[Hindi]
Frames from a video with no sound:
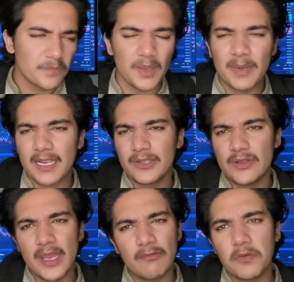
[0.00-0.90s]
बाकी जो
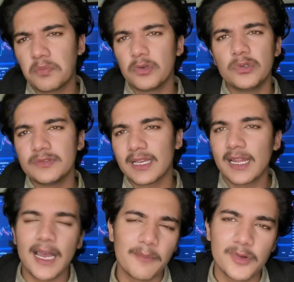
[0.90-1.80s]
है वो प्रूव अगर
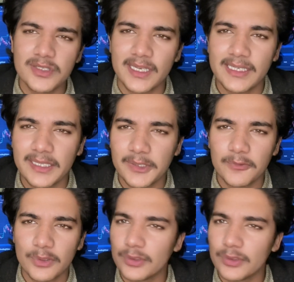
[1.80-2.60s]
आपको चाहिए तो वो